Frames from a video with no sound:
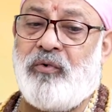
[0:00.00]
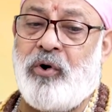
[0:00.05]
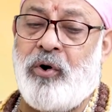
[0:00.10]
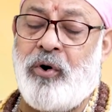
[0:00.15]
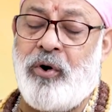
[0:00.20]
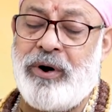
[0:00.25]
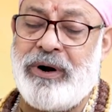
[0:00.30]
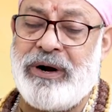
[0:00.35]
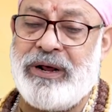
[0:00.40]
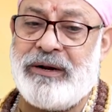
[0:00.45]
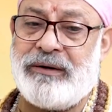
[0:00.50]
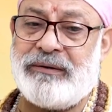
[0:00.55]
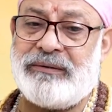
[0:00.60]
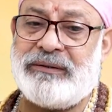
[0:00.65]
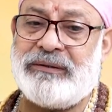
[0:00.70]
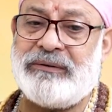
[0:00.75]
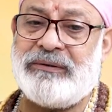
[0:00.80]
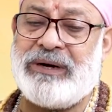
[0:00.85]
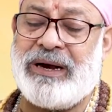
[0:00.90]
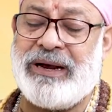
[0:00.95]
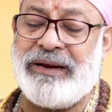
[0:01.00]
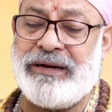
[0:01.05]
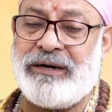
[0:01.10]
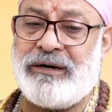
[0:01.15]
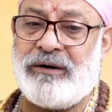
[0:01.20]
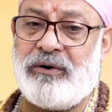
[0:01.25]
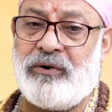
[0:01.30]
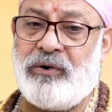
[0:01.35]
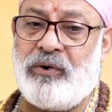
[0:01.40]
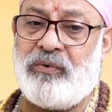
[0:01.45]
ఓనర్స్ ఆ
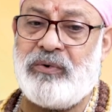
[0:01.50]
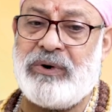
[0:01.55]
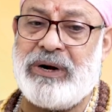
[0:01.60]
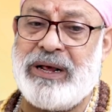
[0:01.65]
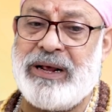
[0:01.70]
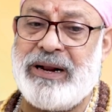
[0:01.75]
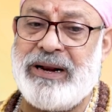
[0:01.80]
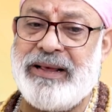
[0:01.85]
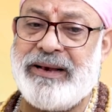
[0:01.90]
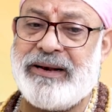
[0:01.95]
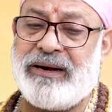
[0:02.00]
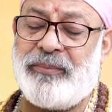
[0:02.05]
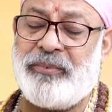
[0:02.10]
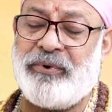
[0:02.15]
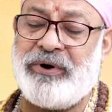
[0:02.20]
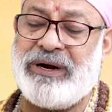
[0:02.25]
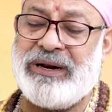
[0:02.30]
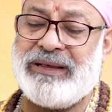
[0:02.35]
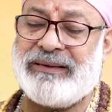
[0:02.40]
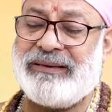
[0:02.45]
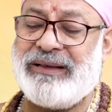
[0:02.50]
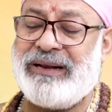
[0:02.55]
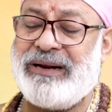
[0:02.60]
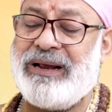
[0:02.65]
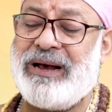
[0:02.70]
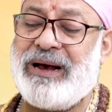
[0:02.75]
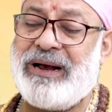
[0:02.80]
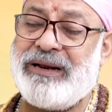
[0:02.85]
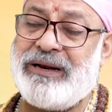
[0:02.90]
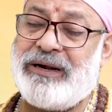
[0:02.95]
ఇంట్లో ఉన్నా లేకపోయినా సరే
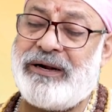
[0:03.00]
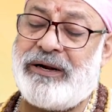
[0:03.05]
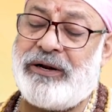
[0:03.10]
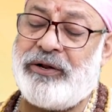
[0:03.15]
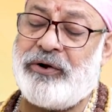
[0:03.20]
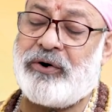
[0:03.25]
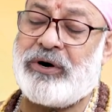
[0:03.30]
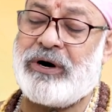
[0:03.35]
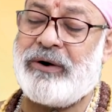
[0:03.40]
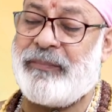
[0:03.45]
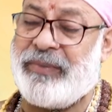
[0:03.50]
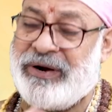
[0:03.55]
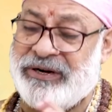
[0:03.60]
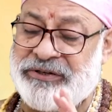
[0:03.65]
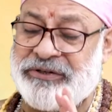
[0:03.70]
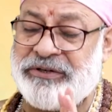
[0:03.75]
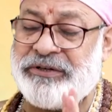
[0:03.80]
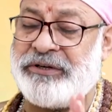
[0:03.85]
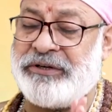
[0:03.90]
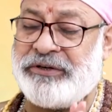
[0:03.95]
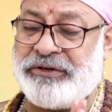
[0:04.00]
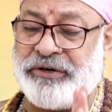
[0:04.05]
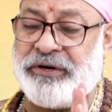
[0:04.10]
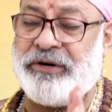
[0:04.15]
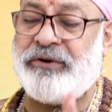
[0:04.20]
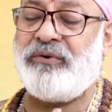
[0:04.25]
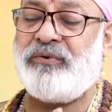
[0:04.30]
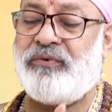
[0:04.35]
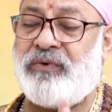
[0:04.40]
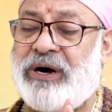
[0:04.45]
ఆ ఇంటి యొక్క మంచి
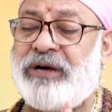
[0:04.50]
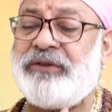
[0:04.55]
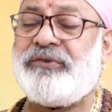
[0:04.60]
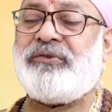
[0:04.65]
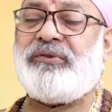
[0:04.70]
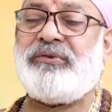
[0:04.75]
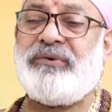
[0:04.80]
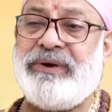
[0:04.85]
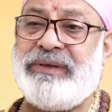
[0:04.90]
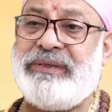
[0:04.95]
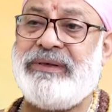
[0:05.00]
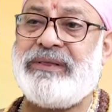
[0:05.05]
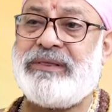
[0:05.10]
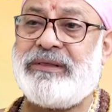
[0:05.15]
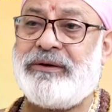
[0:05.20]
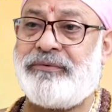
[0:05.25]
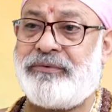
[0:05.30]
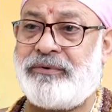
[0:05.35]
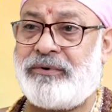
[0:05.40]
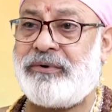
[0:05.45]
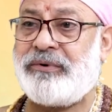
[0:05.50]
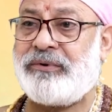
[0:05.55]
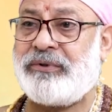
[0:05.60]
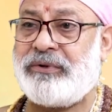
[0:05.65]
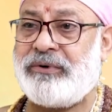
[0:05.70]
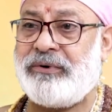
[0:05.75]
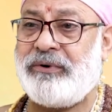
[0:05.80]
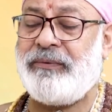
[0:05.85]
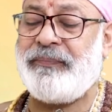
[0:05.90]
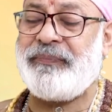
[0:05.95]
చెడు వాస్తు ఏదైతే
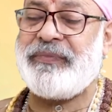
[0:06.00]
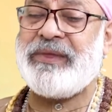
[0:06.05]
ఉంటుందో